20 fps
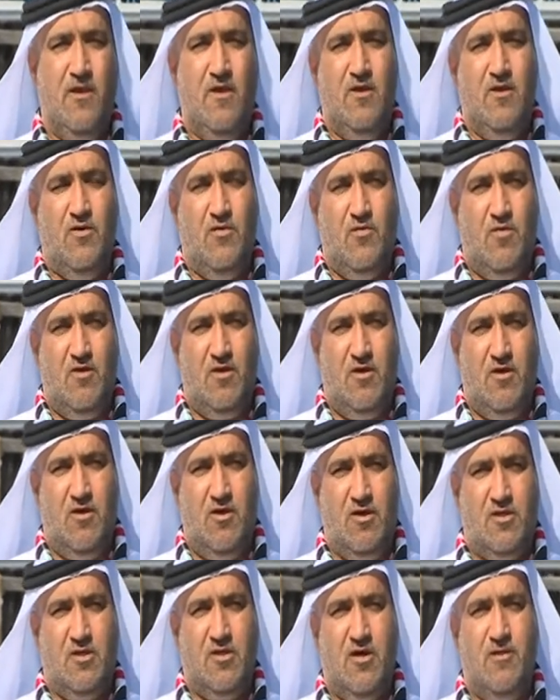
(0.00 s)

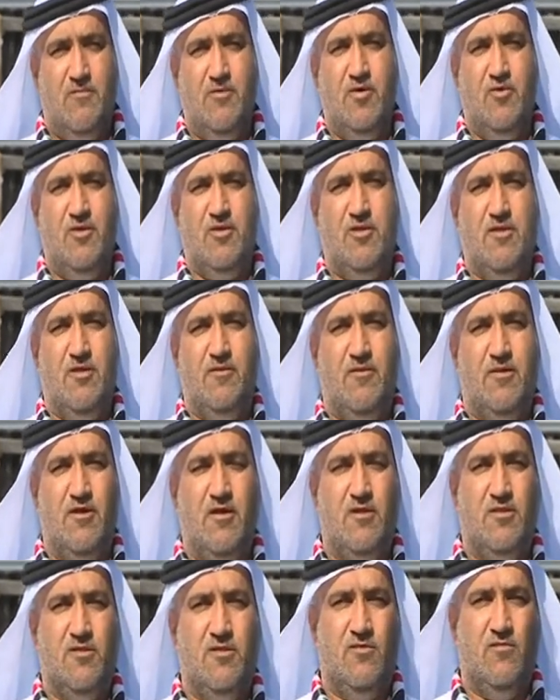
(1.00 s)
وحكام دوله
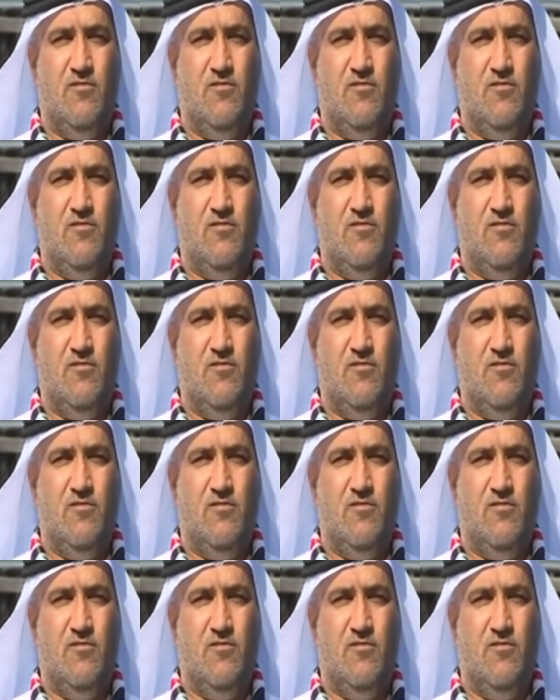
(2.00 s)
الامارات